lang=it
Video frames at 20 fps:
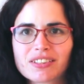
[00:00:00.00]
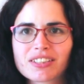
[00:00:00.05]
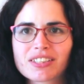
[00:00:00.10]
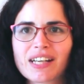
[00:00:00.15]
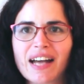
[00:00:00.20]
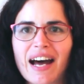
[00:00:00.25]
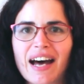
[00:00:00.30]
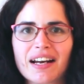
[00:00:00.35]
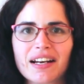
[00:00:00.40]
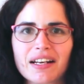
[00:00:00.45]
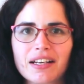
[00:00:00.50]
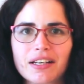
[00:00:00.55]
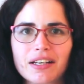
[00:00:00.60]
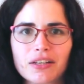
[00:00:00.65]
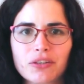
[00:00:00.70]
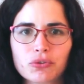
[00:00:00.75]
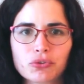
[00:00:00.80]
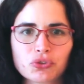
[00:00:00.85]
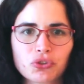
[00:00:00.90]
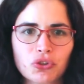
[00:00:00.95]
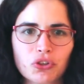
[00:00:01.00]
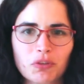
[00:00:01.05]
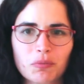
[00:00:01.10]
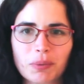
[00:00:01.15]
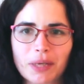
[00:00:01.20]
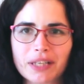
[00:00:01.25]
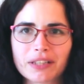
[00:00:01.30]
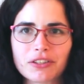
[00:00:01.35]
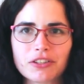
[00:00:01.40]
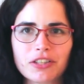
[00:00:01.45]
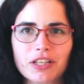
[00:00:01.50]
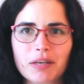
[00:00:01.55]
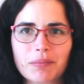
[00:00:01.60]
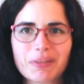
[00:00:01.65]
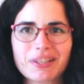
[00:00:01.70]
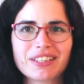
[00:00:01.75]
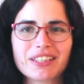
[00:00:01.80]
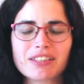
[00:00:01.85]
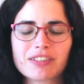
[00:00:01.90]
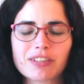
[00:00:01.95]
scariche non sono
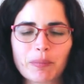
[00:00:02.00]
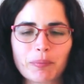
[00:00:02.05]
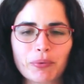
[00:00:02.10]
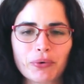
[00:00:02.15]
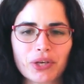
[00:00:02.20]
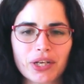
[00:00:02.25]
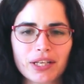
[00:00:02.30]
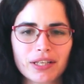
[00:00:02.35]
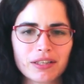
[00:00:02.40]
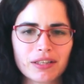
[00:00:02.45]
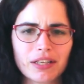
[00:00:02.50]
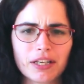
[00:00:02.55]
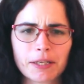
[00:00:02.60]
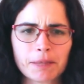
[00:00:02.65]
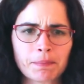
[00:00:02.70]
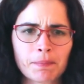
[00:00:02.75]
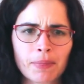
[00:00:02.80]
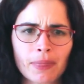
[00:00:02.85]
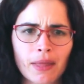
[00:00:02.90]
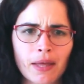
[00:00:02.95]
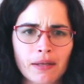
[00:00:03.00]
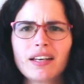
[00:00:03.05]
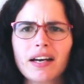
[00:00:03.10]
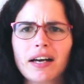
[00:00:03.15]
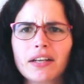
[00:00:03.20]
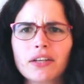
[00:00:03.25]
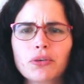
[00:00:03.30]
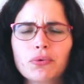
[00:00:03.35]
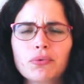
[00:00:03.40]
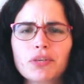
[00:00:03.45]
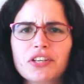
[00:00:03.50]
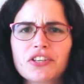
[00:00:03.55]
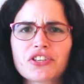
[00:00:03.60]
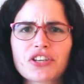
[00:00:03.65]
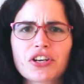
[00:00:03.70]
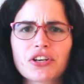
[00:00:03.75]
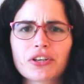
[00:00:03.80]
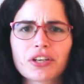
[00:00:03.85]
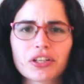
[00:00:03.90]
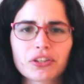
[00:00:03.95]
particolarmente saporite hanno un
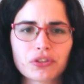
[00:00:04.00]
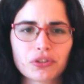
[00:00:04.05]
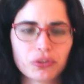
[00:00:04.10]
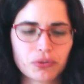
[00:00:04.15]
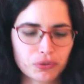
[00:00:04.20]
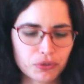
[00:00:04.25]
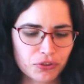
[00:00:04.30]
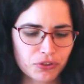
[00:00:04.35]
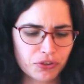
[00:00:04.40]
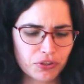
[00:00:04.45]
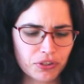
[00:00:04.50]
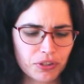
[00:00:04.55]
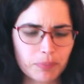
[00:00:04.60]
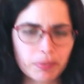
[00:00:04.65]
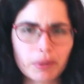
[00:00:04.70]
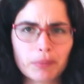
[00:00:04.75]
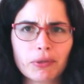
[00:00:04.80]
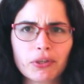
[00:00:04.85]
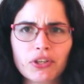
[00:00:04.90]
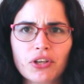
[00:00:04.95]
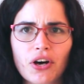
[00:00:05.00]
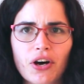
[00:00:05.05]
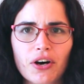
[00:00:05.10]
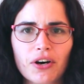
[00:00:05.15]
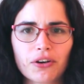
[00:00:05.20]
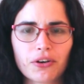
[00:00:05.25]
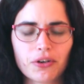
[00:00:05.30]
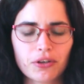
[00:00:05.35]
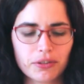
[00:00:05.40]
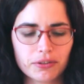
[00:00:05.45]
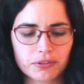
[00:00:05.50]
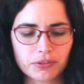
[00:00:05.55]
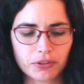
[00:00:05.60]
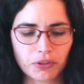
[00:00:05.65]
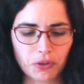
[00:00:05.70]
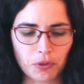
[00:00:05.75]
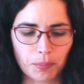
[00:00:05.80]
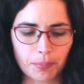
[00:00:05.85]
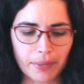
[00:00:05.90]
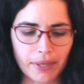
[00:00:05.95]
leggero retrogusto di pomodoro
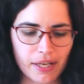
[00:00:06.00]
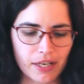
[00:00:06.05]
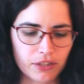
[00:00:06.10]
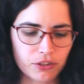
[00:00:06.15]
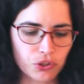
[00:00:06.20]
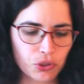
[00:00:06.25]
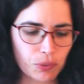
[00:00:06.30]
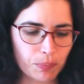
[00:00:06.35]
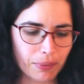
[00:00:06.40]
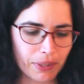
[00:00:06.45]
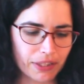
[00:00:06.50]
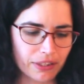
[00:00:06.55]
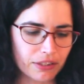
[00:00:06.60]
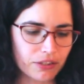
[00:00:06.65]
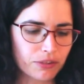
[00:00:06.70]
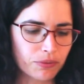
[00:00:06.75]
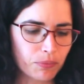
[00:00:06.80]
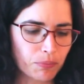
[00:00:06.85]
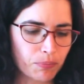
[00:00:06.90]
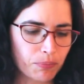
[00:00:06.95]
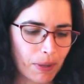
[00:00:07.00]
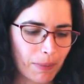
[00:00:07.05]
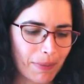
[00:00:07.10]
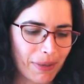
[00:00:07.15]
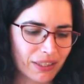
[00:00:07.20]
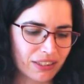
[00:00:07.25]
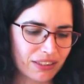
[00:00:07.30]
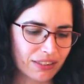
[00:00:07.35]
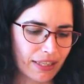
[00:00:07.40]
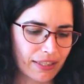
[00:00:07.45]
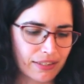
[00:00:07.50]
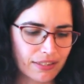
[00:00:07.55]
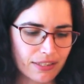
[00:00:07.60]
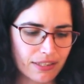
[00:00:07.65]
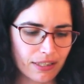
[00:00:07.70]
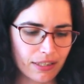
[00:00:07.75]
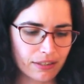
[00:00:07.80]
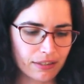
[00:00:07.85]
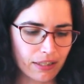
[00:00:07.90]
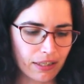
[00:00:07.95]
coperto
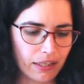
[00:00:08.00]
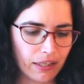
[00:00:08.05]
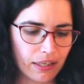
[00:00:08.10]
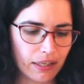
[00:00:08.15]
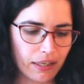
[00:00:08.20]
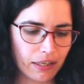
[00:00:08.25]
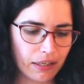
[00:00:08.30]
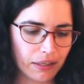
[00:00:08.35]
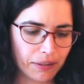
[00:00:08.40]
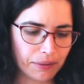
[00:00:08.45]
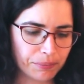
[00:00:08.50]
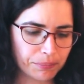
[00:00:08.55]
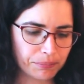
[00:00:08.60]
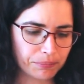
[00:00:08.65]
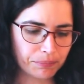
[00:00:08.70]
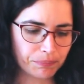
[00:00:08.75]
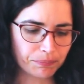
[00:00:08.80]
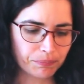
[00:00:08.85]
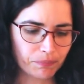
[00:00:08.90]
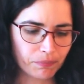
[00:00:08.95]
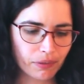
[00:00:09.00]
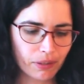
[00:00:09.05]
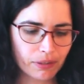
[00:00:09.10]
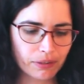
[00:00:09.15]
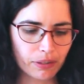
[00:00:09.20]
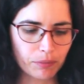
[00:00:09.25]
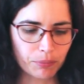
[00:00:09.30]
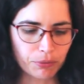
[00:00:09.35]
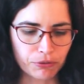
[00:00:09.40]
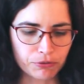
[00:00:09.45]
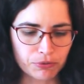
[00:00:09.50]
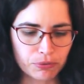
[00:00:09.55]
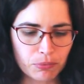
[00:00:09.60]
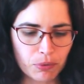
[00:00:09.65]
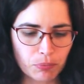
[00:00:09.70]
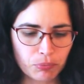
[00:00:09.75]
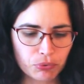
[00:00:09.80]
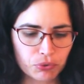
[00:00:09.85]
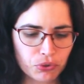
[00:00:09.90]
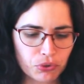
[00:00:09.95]
abbastanza dal, mm, dal,
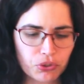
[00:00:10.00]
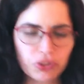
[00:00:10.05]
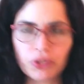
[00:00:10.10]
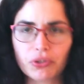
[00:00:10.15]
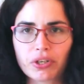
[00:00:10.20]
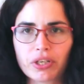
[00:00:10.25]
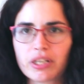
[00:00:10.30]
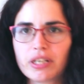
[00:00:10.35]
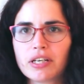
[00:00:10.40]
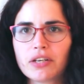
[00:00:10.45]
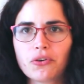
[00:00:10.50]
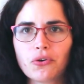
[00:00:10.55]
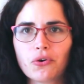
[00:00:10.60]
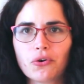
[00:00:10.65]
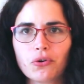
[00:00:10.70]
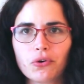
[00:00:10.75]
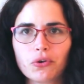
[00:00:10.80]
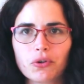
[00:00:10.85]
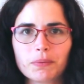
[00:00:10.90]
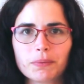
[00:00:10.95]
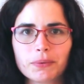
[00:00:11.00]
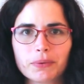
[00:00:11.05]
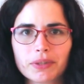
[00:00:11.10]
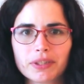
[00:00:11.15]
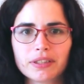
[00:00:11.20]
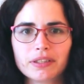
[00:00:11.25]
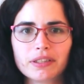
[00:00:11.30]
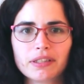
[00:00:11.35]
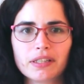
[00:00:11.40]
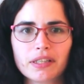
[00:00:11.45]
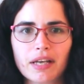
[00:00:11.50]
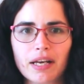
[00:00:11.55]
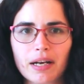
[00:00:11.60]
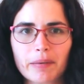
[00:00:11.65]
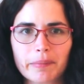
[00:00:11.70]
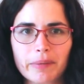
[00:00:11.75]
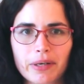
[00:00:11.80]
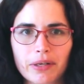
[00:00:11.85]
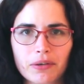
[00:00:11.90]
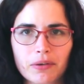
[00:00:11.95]
profumo appunto di origano o comunque di
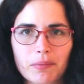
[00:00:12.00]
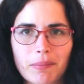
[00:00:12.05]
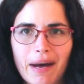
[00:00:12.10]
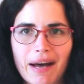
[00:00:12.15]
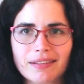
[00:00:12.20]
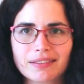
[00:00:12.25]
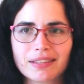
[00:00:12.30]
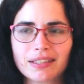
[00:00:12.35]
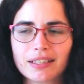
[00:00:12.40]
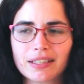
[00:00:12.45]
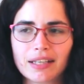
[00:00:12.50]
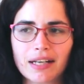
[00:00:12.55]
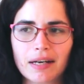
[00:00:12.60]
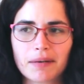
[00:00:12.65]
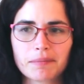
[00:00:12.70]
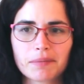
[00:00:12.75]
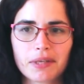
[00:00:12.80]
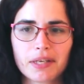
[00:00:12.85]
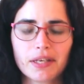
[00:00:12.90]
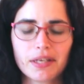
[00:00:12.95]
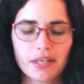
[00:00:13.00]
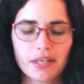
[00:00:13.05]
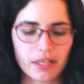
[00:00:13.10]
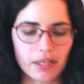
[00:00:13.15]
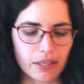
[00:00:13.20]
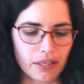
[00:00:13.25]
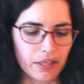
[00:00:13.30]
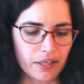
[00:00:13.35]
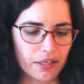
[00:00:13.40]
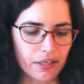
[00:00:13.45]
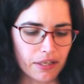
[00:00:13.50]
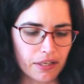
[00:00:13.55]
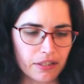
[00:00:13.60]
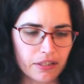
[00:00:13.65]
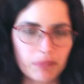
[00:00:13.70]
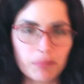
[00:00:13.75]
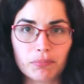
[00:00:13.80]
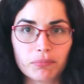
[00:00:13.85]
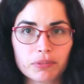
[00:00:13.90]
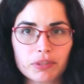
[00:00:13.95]
erba aromatica,
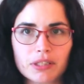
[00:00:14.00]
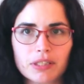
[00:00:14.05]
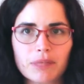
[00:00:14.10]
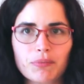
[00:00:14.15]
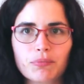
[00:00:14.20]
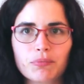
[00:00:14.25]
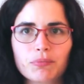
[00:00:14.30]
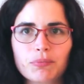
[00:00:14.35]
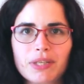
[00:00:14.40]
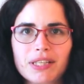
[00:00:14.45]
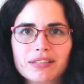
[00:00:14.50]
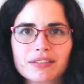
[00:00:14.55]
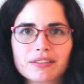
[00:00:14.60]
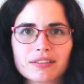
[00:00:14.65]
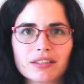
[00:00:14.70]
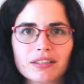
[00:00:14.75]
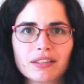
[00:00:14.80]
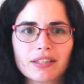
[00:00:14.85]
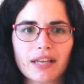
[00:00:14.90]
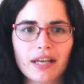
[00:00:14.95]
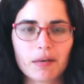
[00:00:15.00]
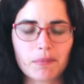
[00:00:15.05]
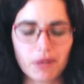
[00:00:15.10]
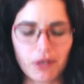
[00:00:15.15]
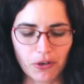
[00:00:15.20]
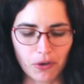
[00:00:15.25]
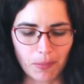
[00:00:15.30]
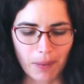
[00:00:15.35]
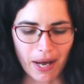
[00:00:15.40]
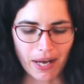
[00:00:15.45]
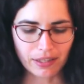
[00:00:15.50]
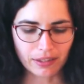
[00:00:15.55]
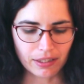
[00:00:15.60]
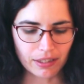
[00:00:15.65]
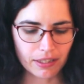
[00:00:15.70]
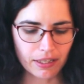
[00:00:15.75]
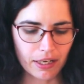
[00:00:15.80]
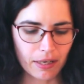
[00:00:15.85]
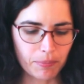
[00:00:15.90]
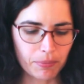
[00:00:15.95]
di, sì, di mix di erbe
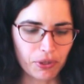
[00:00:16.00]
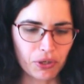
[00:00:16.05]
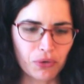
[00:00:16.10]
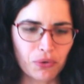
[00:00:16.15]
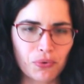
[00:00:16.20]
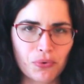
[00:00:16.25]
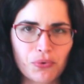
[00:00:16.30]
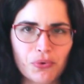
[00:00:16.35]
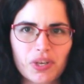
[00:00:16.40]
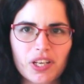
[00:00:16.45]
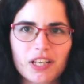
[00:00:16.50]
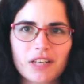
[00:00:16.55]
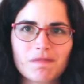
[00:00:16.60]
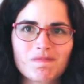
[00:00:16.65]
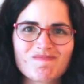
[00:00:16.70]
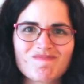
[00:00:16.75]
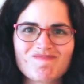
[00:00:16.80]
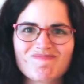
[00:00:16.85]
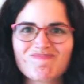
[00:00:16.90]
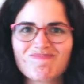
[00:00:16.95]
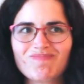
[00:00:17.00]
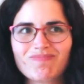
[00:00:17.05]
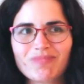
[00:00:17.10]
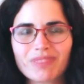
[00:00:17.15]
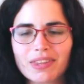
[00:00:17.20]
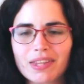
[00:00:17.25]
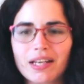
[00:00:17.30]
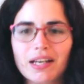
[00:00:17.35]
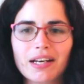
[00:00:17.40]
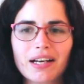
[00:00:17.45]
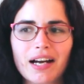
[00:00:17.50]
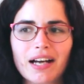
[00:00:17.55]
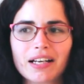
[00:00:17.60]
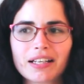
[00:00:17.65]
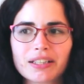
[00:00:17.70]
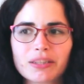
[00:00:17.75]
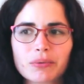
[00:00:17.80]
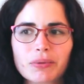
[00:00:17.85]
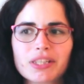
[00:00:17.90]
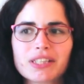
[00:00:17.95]
aromatiche, per cui eh,
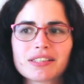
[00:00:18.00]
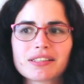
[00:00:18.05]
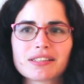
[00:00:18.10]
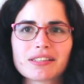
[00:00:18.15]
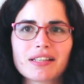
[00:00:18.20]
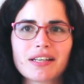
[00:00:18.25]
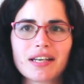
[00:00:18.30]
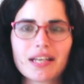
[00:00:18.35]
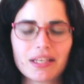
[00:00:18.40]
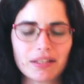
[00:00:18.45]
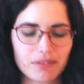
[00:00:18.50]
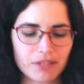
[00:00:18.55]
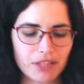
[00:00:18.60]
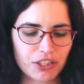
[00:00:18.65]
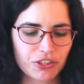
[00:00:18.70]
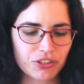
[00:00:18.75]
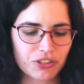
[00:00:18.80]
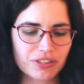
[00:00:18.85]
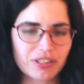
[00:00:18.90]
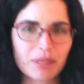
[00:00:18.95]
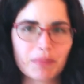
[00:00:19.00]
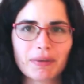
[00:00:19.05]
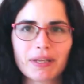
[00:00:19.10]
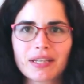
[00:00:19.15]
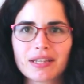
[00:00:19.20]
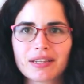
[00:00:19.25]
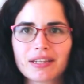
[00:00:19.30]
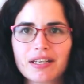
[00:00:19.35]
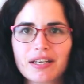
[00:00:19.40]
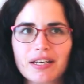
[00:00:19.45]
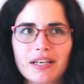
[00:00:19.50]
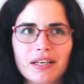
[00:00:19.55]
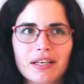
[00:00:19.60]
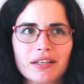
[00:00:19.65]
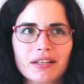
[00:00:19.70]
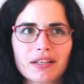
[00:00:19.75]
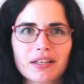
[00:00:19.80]
anche queste decisamente...